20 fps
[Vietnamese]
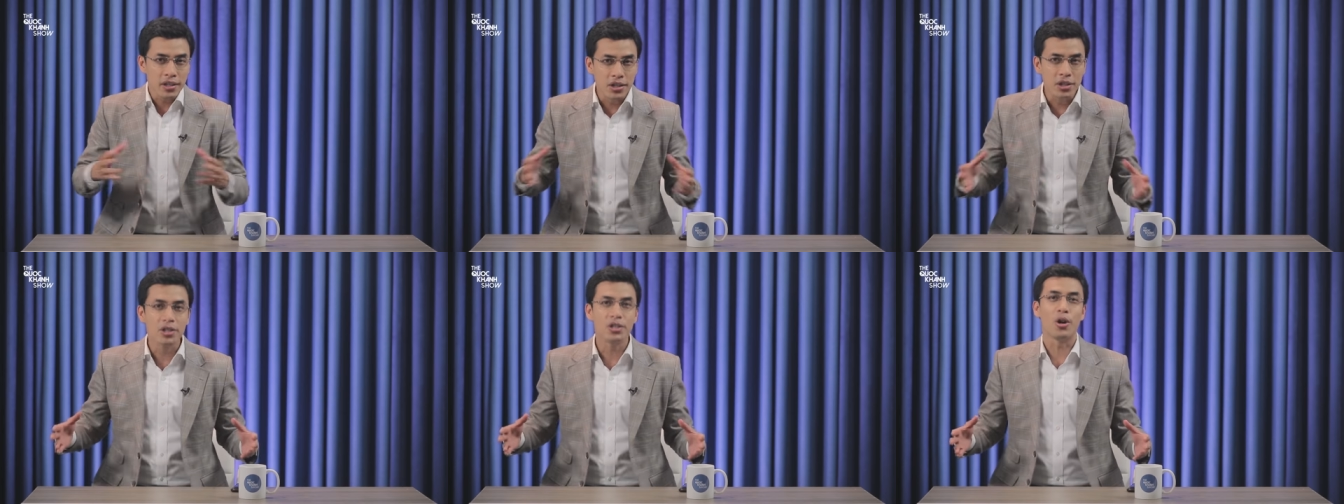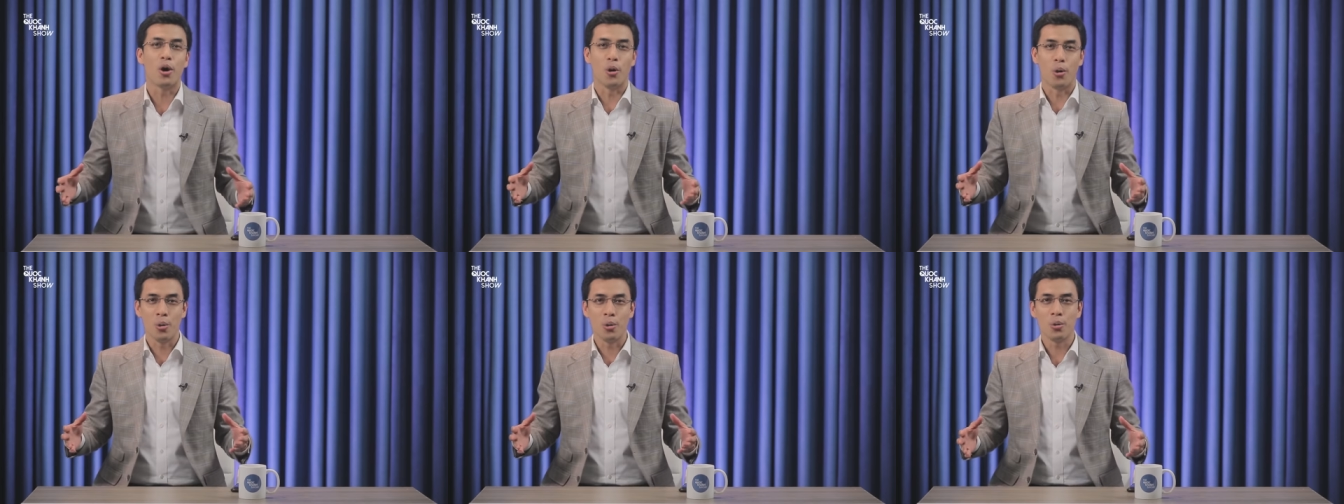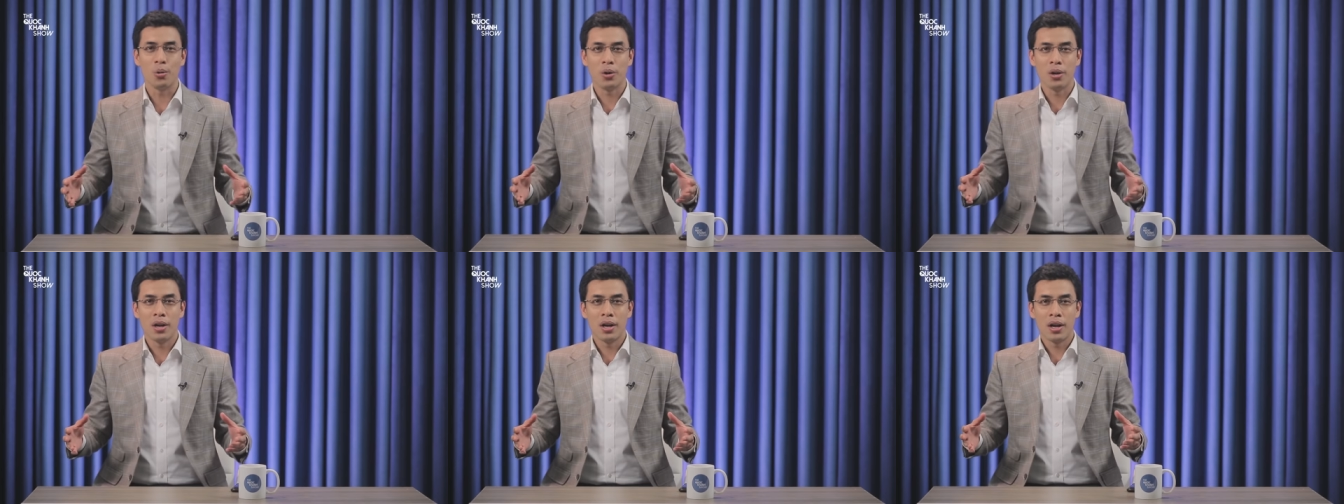chưa
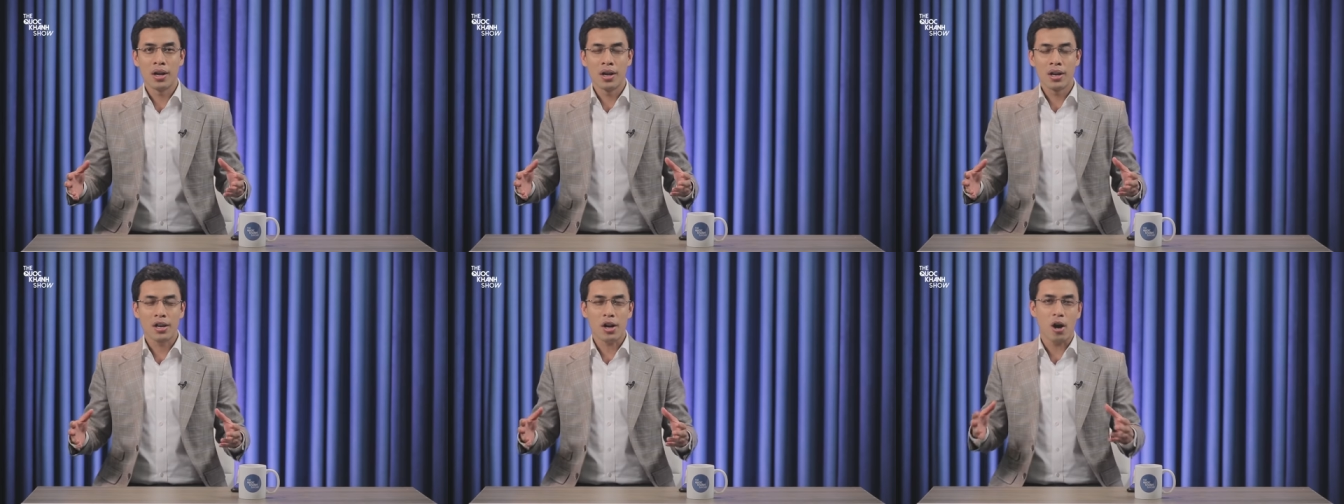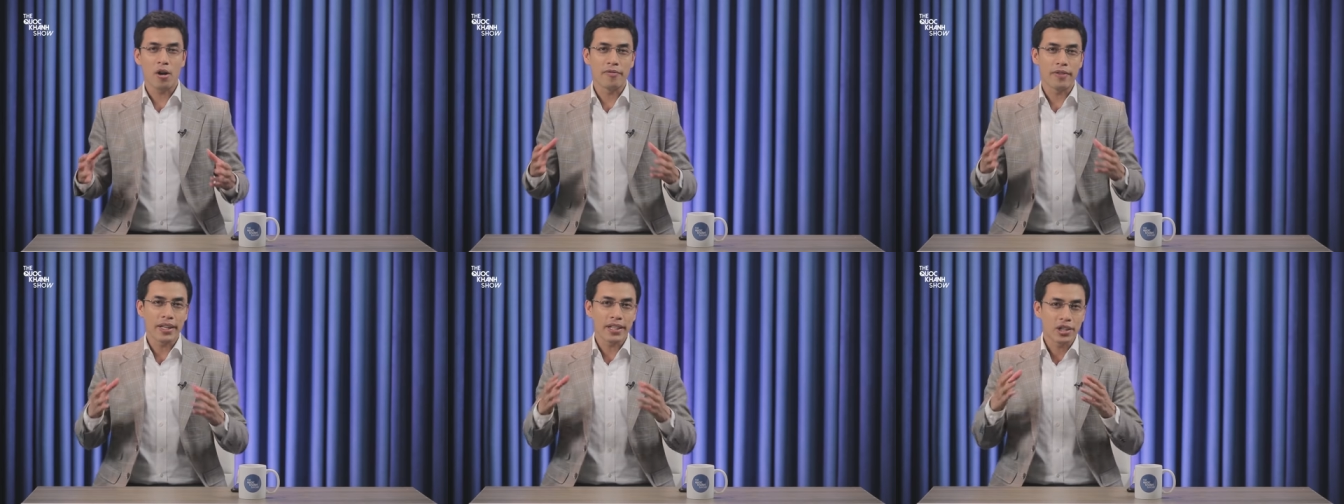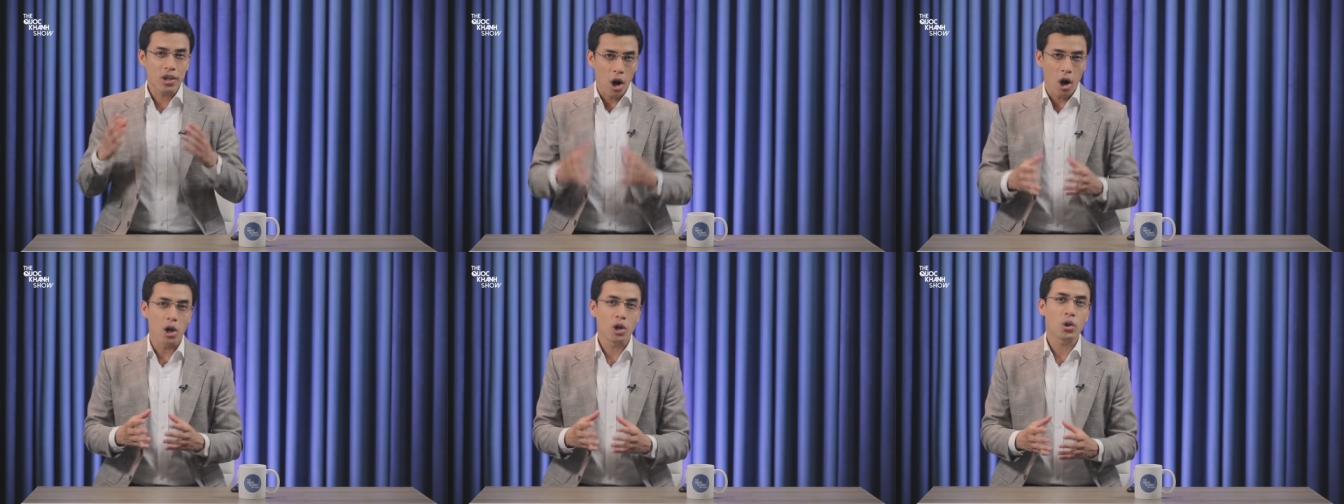đủ, còn phải
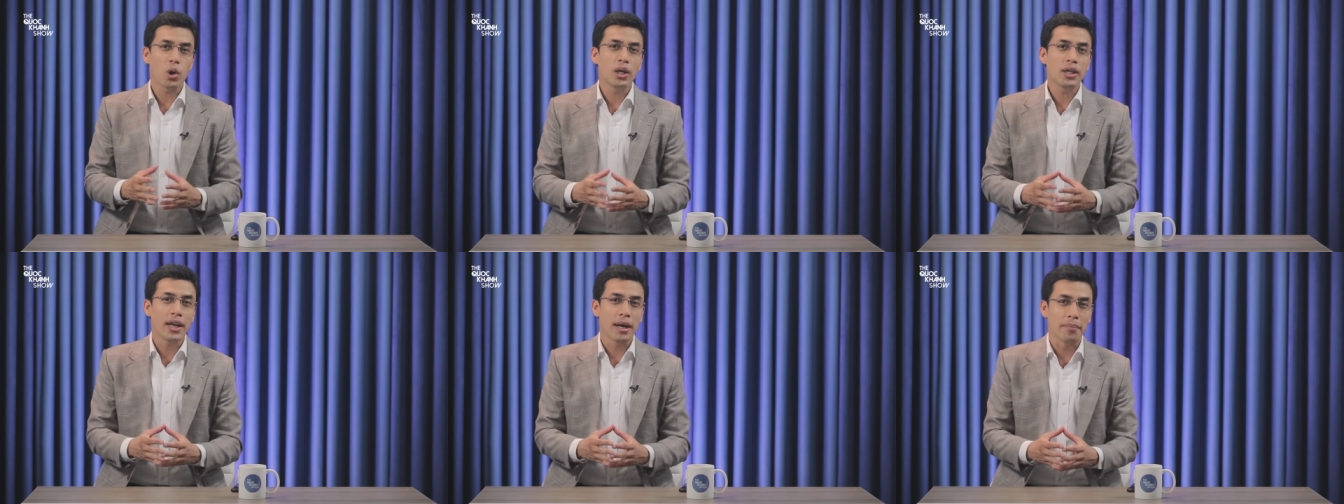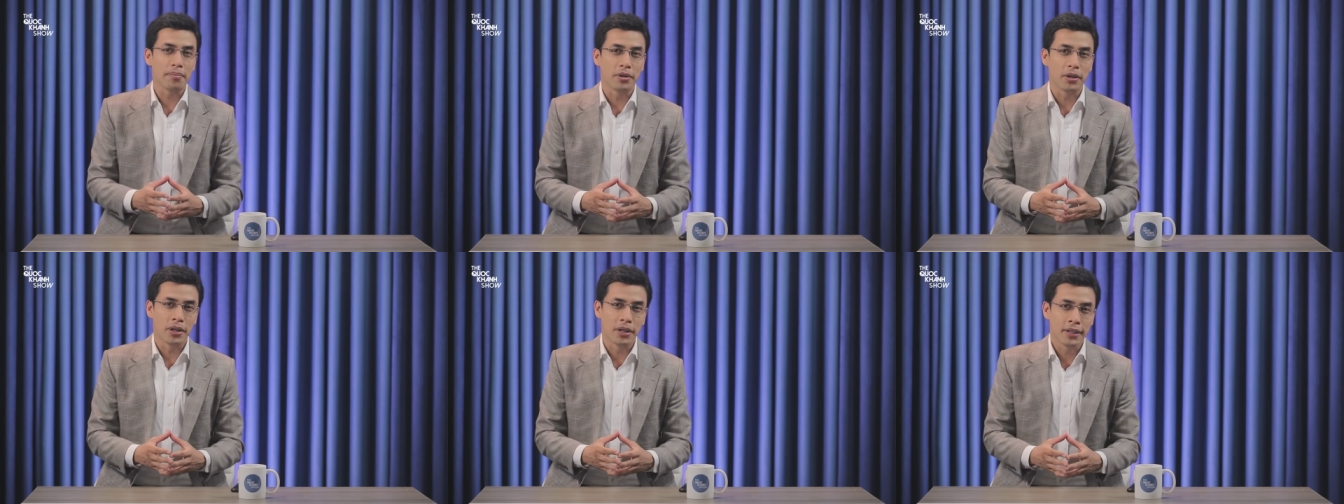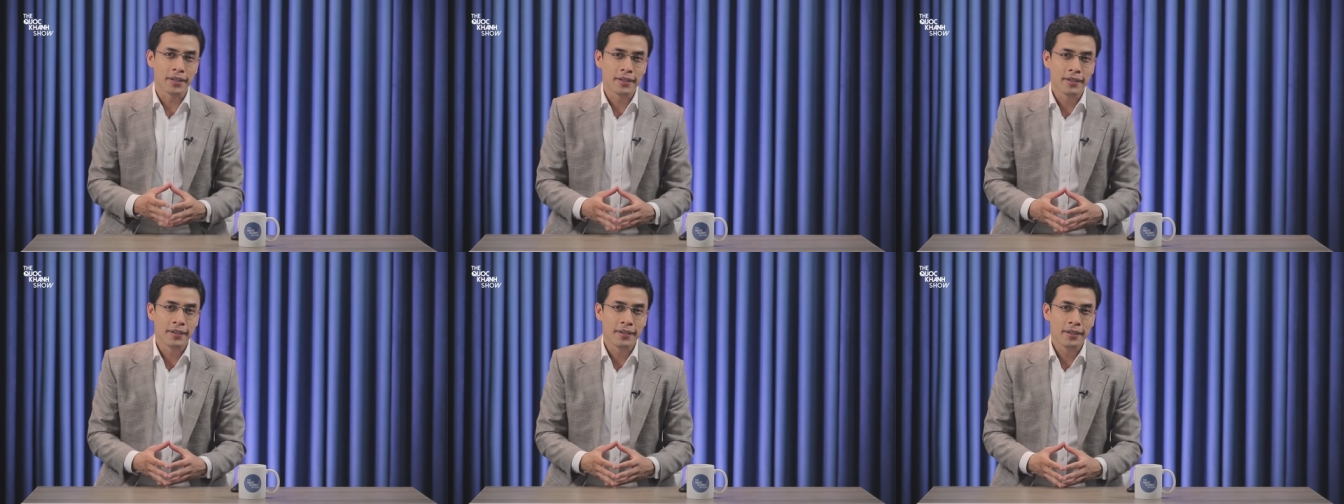chọn doanh nghiệp
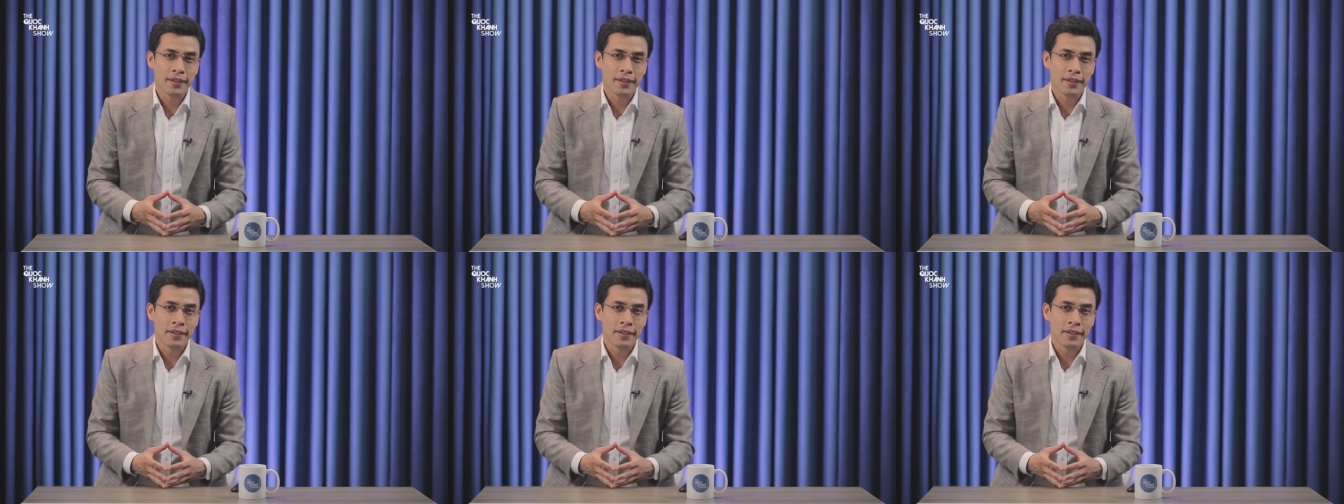nữa.